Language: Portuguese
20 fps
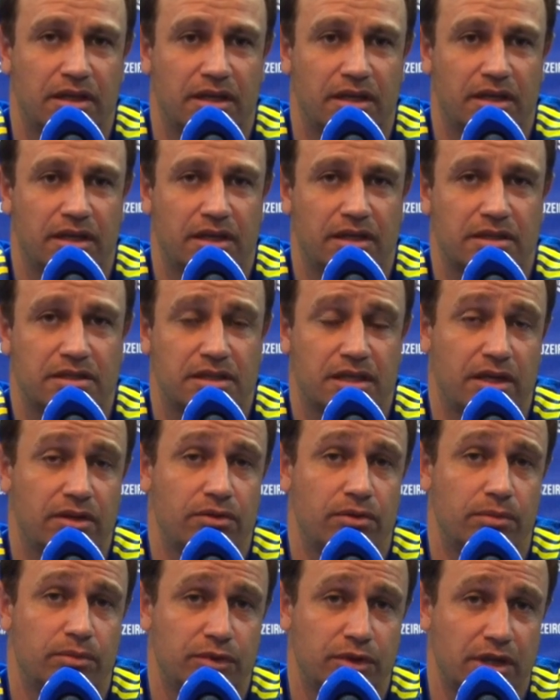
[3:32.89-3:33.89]
é, sem
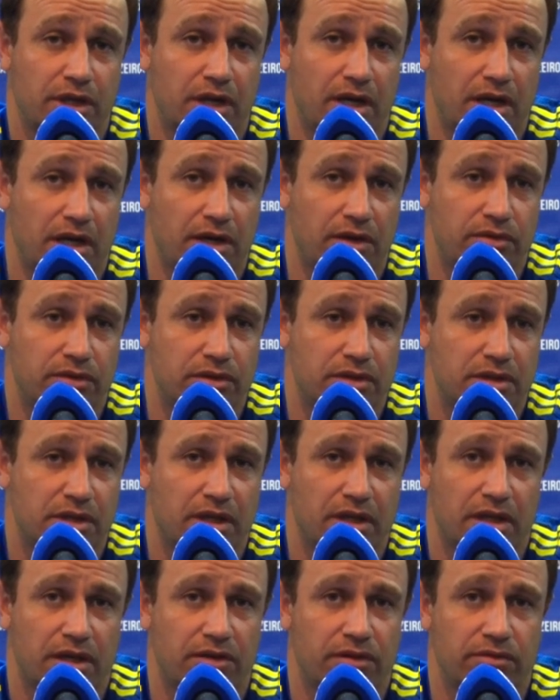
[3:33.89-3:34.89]
comunicar ou
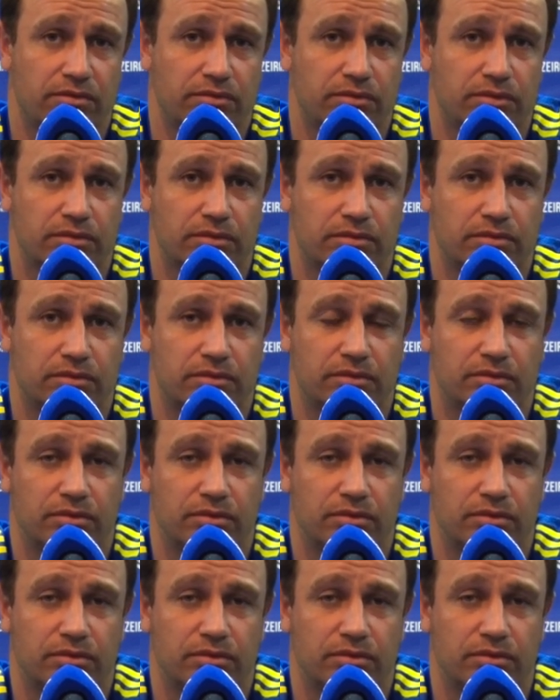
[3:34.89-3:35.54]
sem a, um,